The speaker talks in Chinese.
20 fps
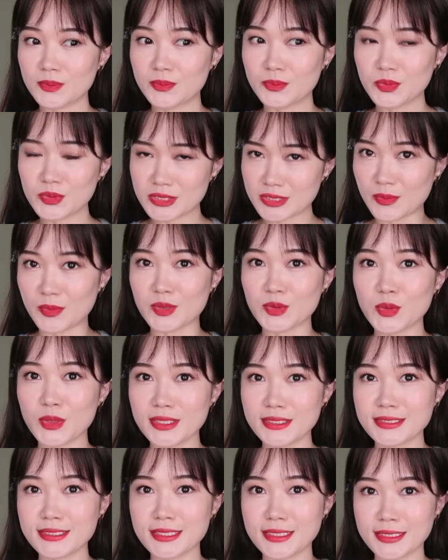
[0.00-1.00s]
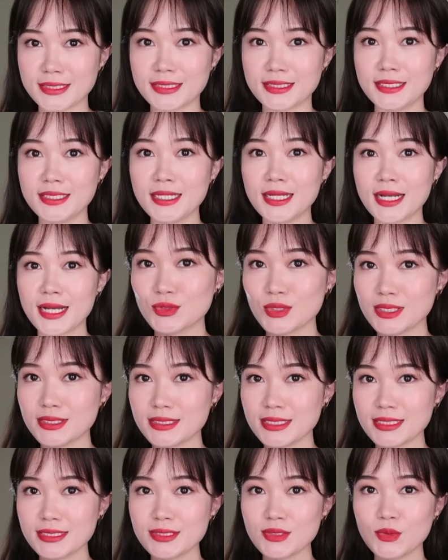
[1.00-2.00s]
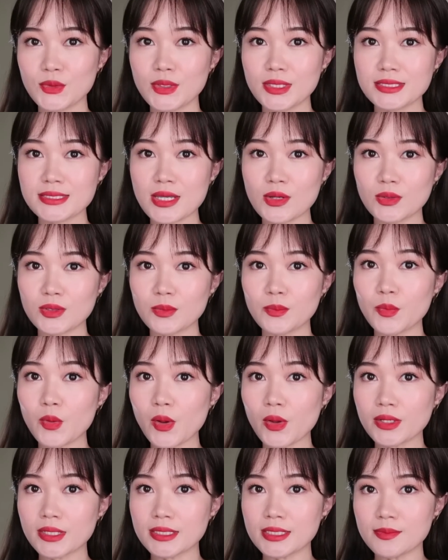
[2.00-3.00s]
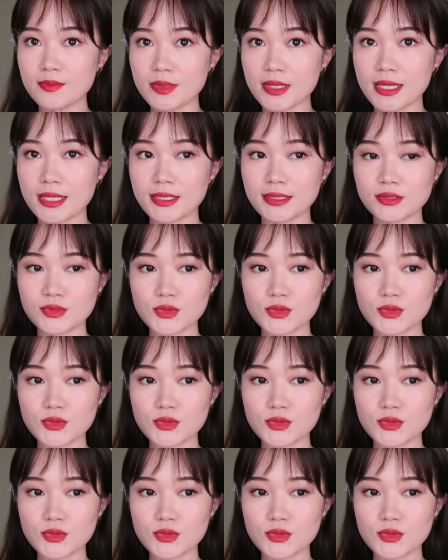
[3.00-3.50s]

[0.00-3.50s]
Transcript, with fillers: 不怎么推荐的，所以这次我会在我的 blog 里面，